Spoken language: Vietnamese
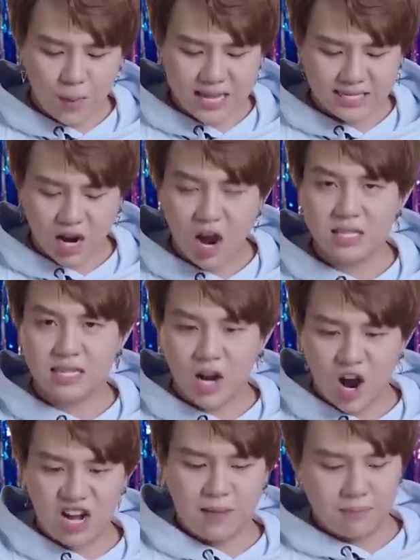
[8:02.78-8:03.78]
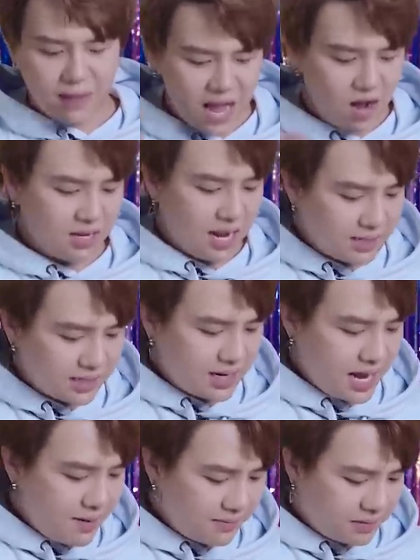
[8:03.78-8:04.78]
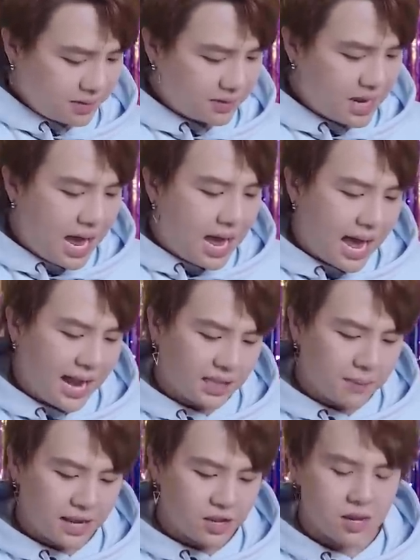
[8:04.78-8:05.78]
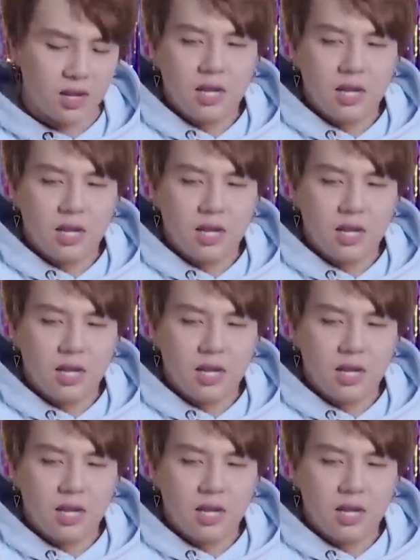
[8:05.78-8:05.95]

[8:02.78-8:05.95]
cô ba sài gòn sài gòn làm bao anh tới đó anh tôi mình đã cho nha